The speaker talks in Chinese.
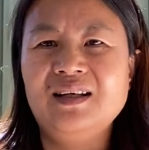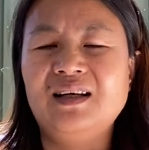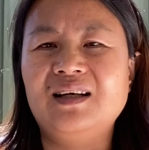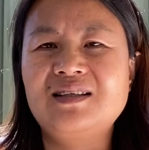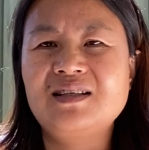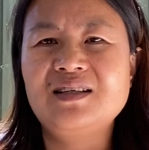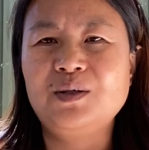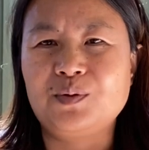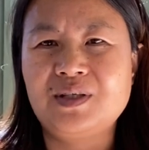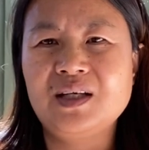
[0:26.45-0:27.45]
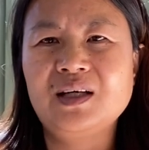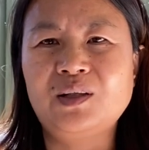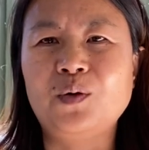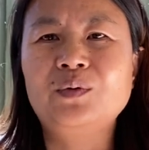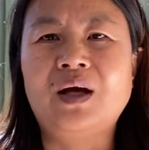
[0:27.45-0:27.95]
呃，其实有些个
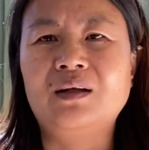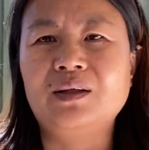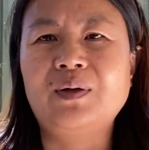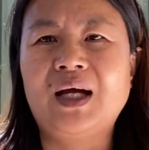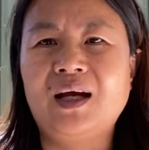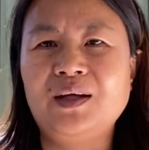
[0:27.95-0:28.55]
头脑的话，哈，